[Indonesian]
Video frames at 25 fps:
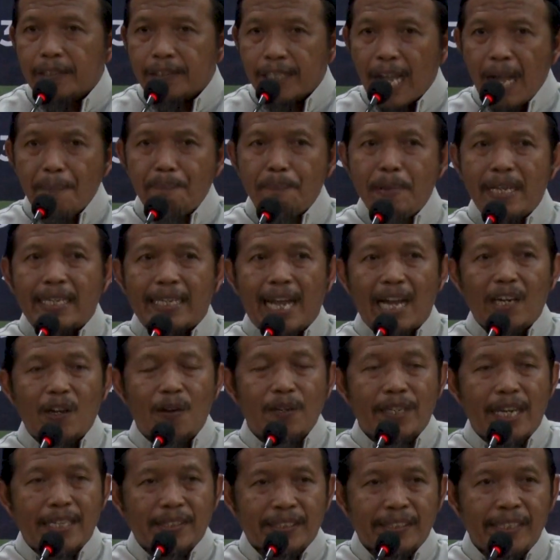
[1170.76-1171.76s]
Tapi
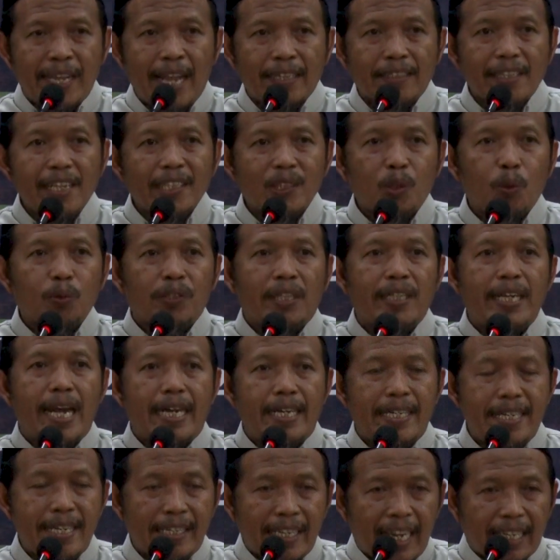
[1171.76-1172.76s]
kalau nasihat itu
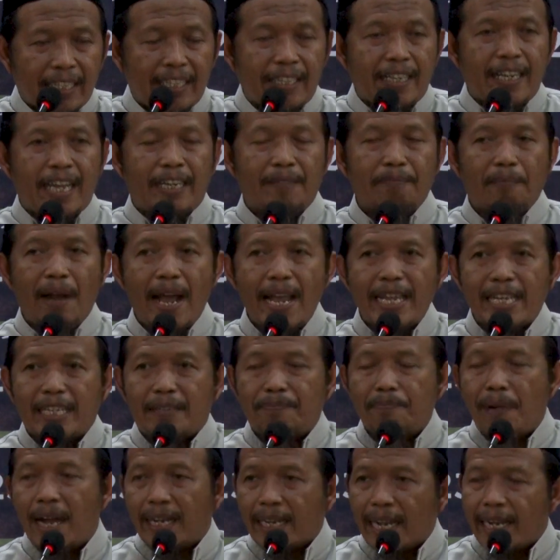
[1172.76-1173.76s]
tidak didengar dengan
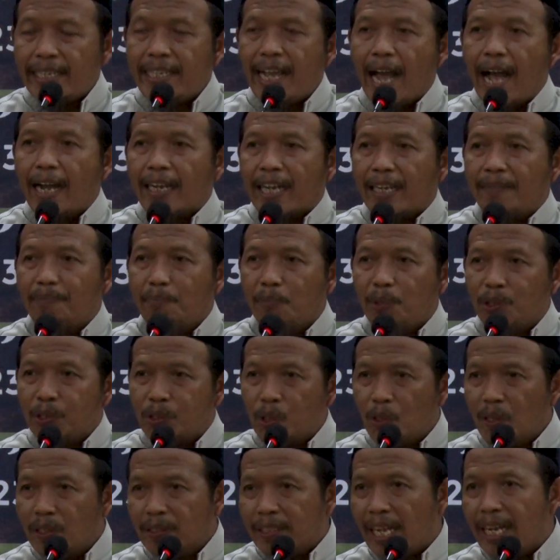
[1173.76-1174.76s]
baik, maka yang akan
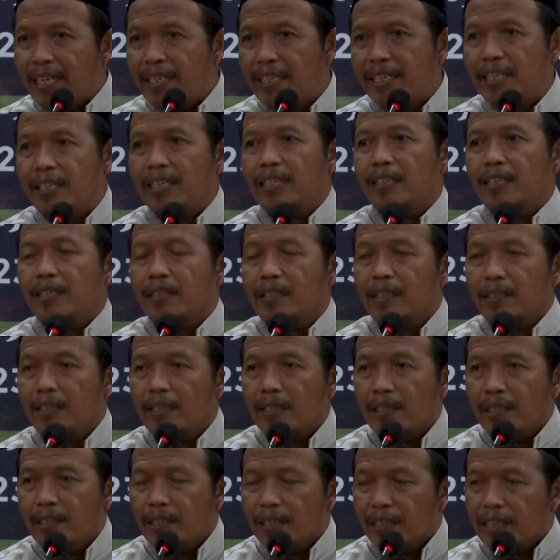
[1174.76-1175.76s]
muncul tadi
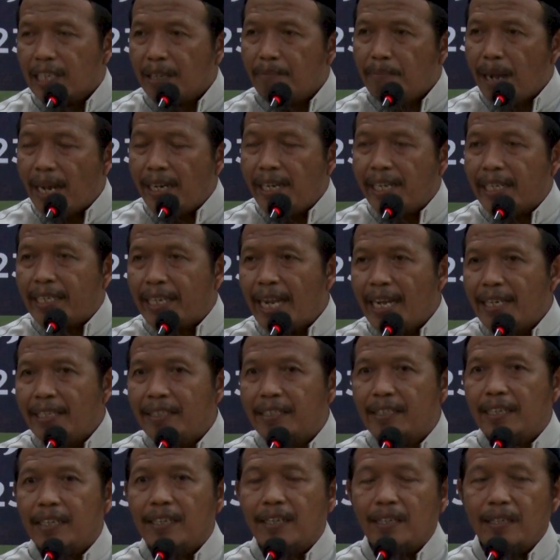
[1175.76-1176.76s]

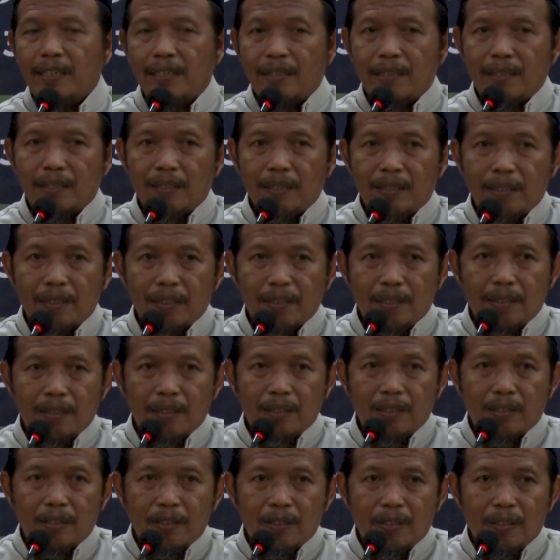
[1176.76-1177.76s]
kebalikannya.
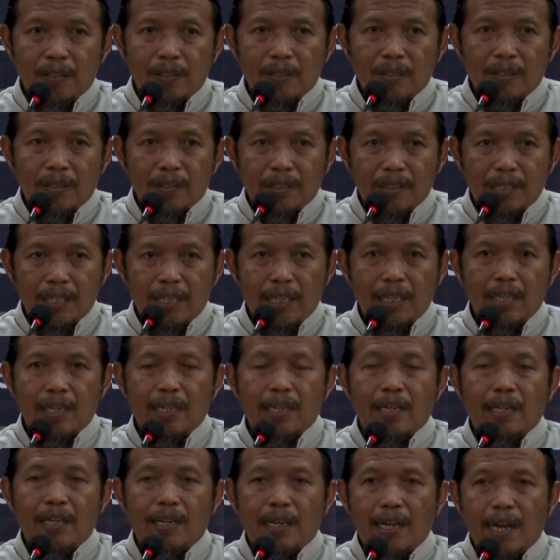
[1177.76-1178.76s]
Ya.
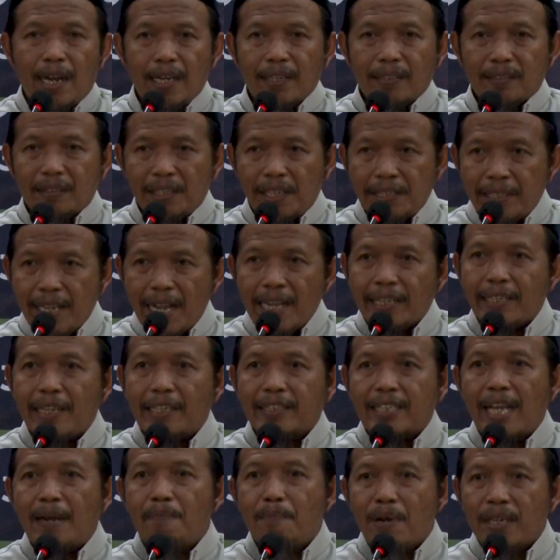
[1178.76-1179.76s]
Artinya
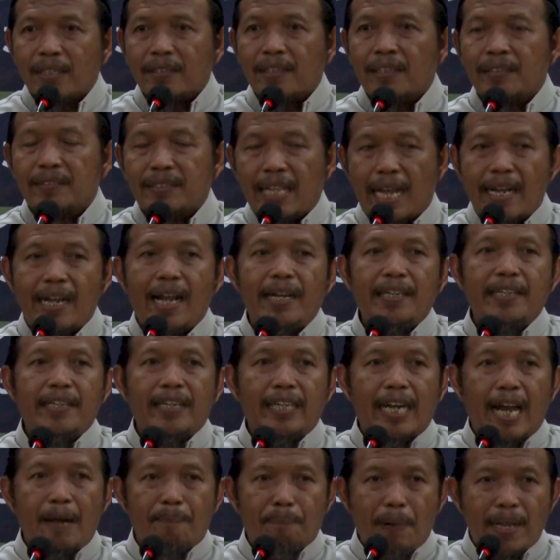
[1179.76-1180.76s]
kita bertentangan
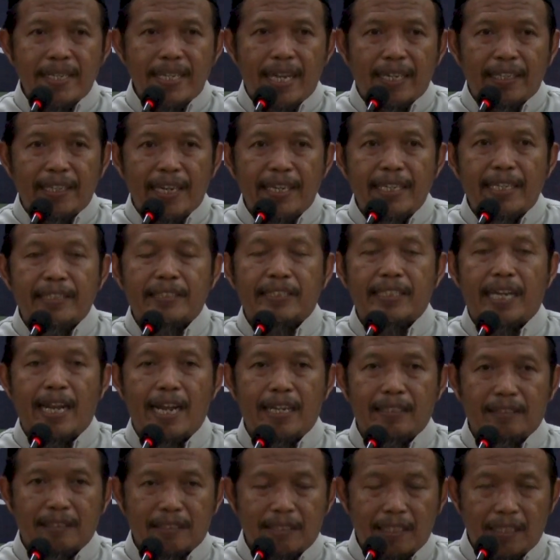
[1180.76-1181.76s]
dengan apa yang
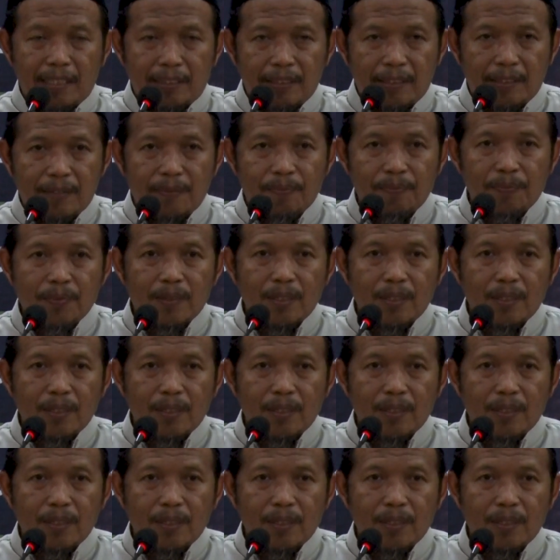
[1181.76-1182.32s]
dinasehatkan.